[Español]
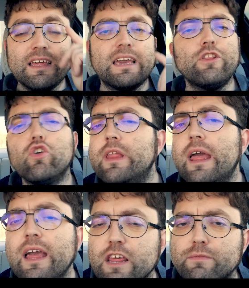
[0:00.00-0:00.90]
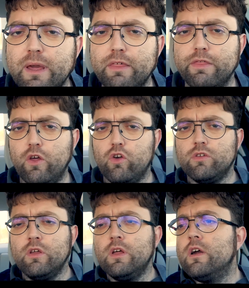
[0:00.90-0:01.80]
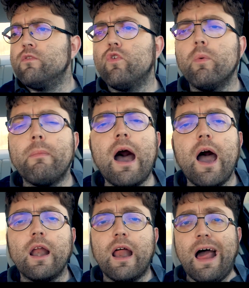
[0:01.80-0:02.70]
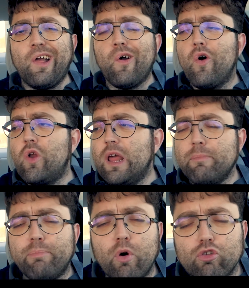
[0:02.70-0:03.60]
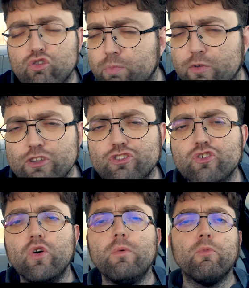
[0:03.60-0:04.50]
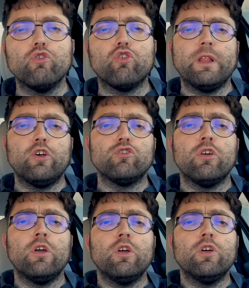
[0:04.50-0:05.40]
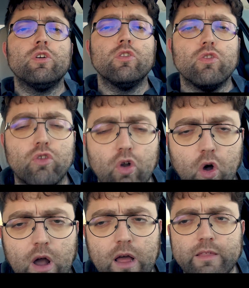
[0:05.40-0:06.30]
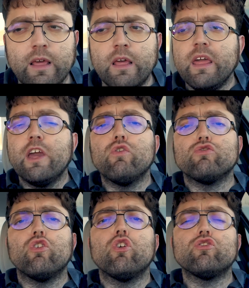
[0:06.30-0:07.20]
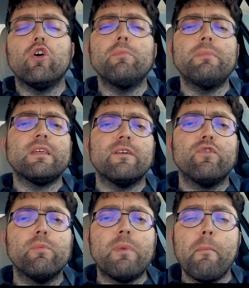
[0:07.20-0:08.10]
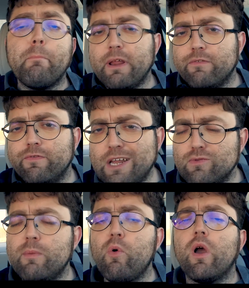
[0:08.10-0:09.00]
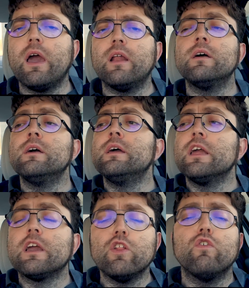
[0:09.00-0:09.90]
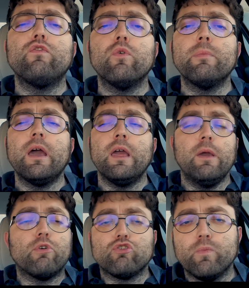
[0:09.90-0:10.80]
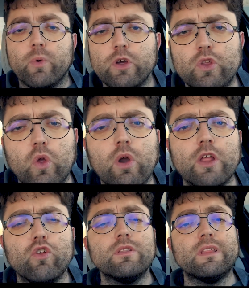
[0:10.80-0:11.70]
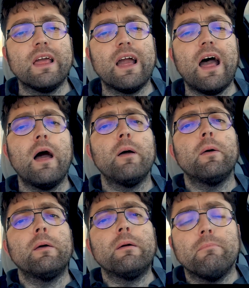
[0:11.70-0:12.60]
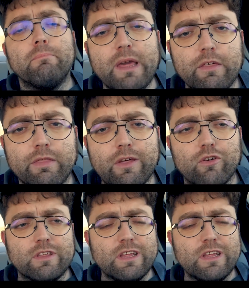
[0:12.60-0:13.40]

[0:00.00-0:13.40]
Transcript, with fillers: Que no tengas vicios. Fumar, alcohol y por supuesto mucho menos drogas. Incluso los hombres que fuman prefieren una mujer que no fume y por supuesto que no tenga vicios.